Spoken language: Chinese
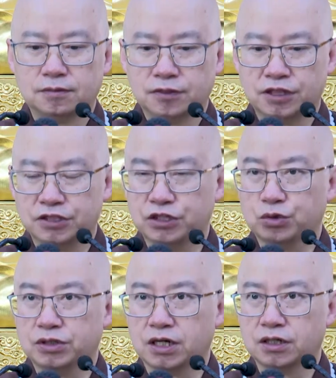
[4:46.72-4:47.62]
像这里
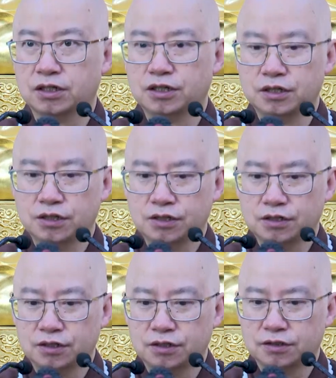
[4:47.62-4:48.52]
所讲的，
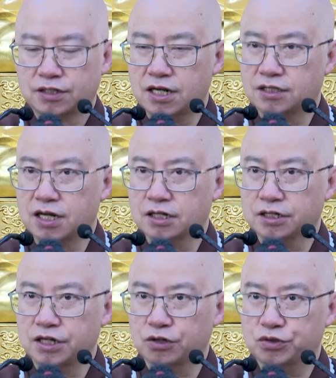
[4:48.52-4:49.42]
参禅的
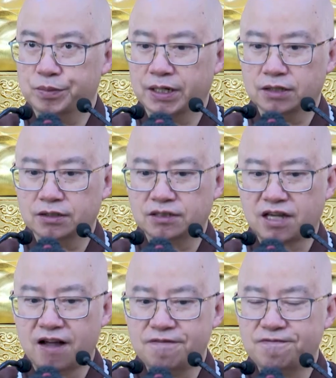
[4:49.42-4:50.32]
人要具备
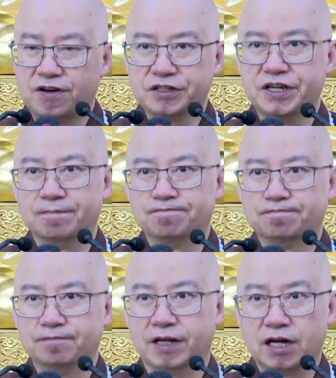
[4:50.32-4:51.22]
参方眼，
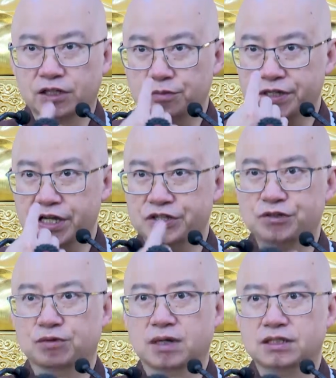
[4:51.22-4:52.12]
你看跟我们眼睛
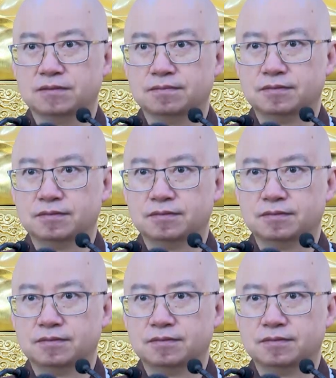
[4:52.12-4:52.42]
有关系。